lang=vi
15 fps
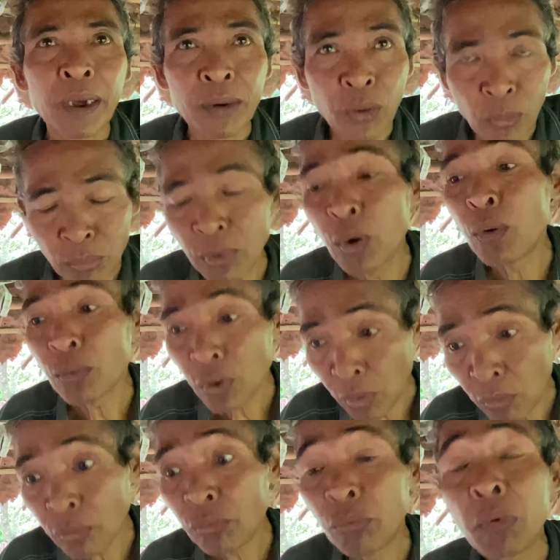rồi, nếu rồi. nếu
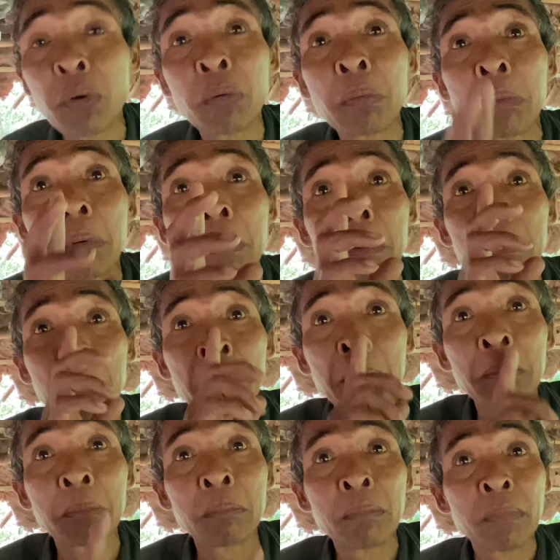mà bị mang thai nữa là
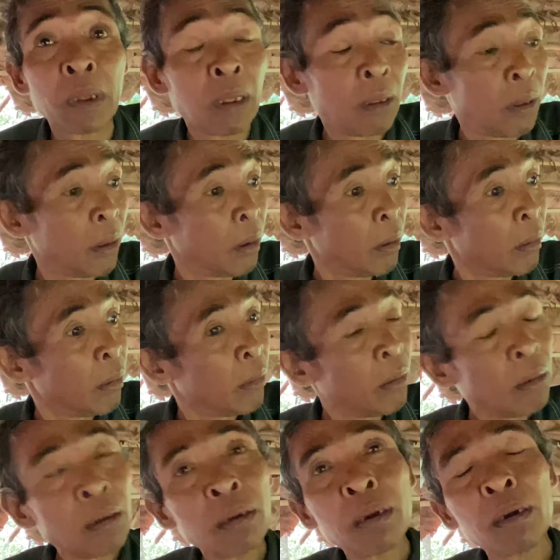càng khổ nữa
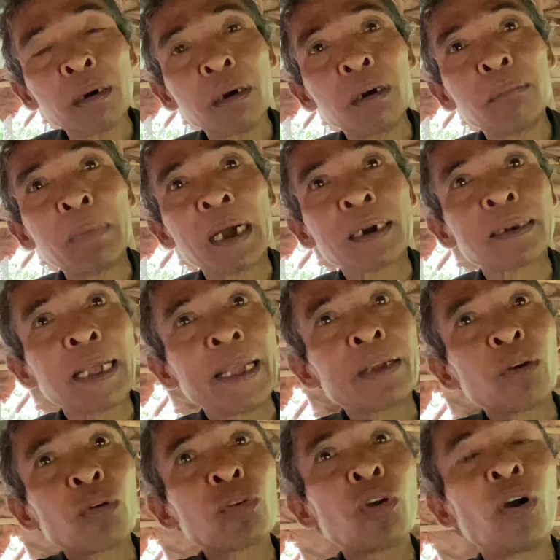ờ, mà thầy
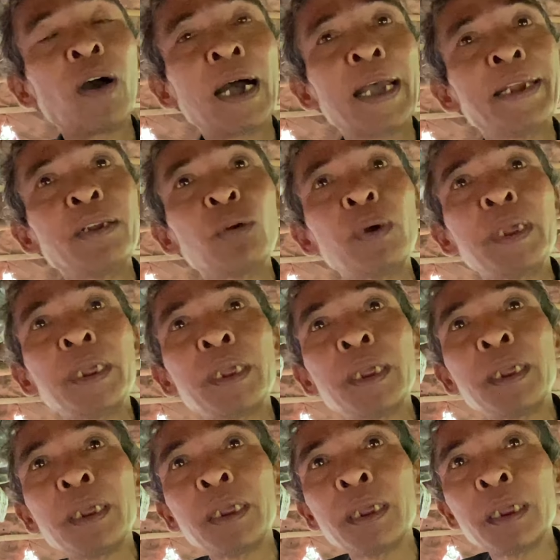có còn ai nuôi
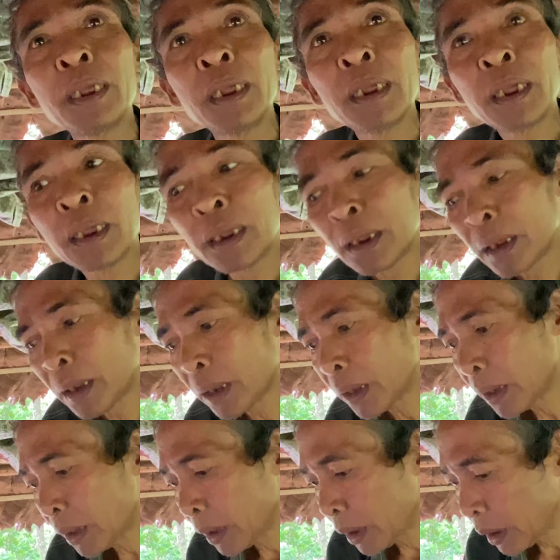thì đó mới về rồi
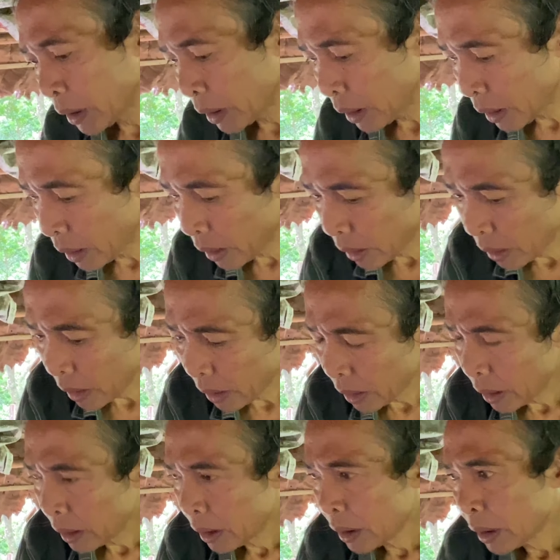mới nói đấy chú
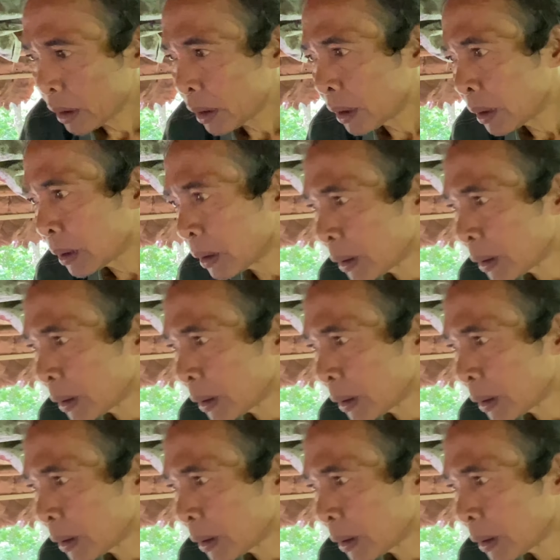tại vì một mình